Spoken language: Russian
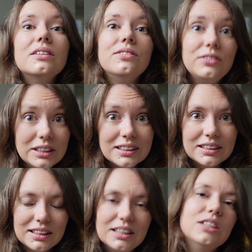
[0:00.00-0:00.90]

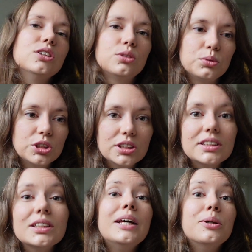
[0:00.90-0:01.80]
видит такие
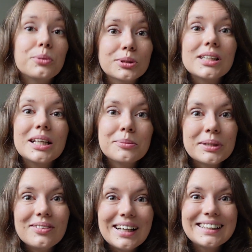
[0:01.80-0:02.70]
сущности, и у Руслана
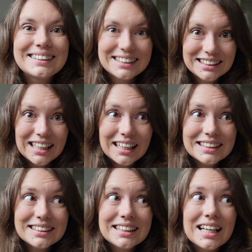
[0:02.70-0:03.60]
появляется
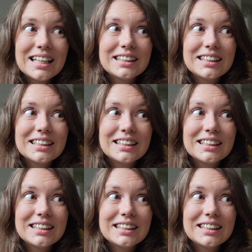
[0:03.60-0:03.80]
шанс